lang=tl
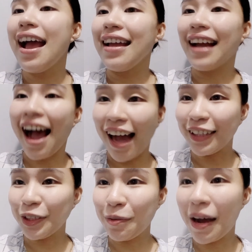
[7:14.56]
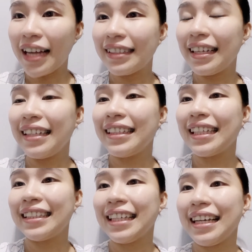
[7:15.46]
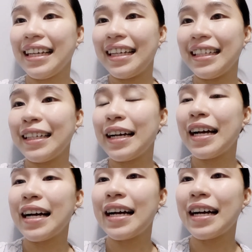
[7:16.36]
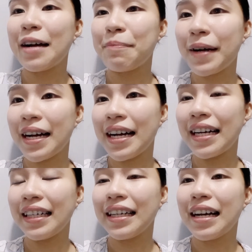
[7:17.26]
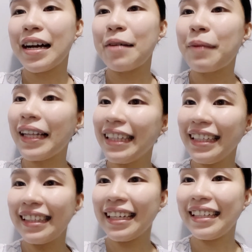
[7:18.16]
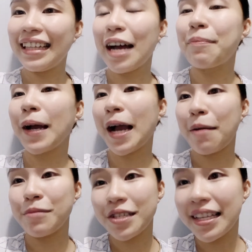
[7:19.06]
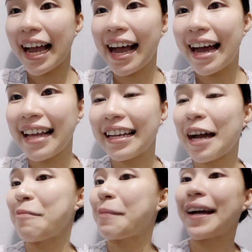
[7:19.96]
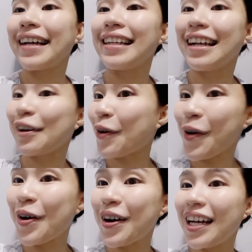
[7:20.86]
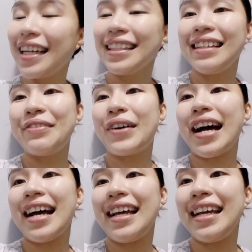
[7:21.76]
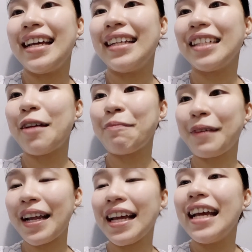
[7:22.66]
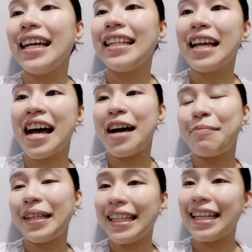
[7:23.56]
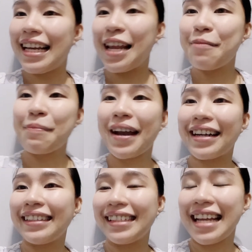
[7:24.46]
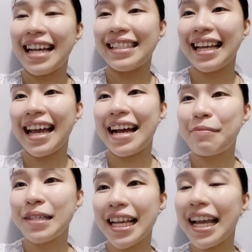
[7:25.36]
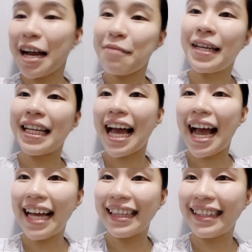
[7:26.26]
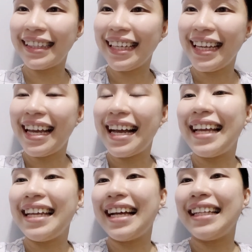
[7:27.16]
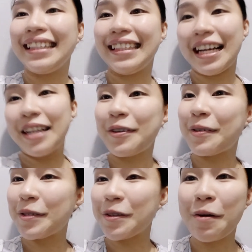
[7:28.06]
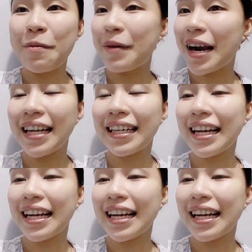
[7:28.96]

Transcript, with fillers: Nakakatuwa din kasi nakapag uh, ah, banding din, nakapagkamustahan, nakapaglaro, 'di ba? And syempre na meet din nila yung parents ni Ice. Kaya masaya kaming lahat. Ayan, kayo, sobrang